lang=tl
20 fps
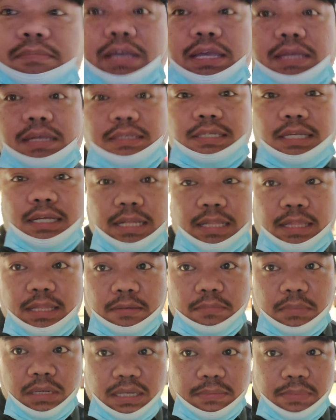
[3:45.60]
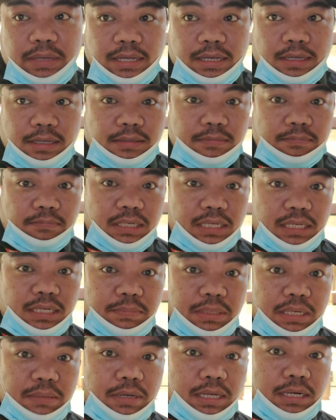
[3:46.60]
lang saglit lang mga bay ha
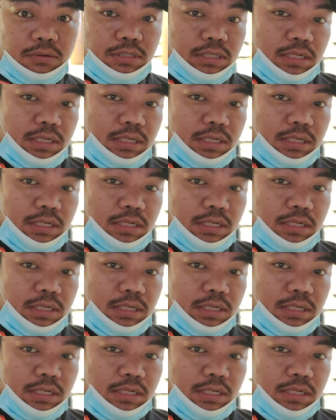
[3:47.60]
mga minamahal